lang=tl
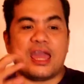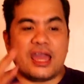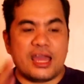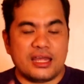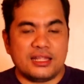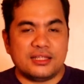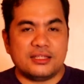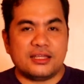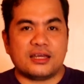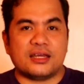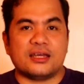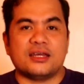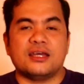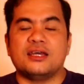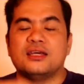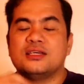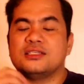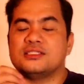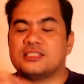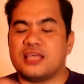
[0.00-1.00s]
And
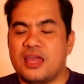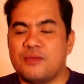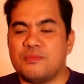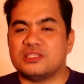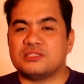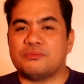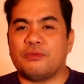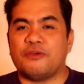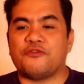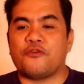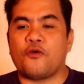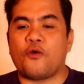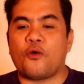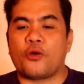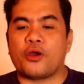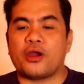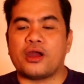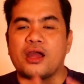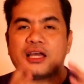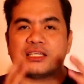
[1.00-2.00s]
same as
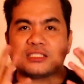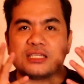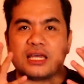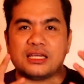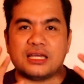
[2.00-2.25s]
before, as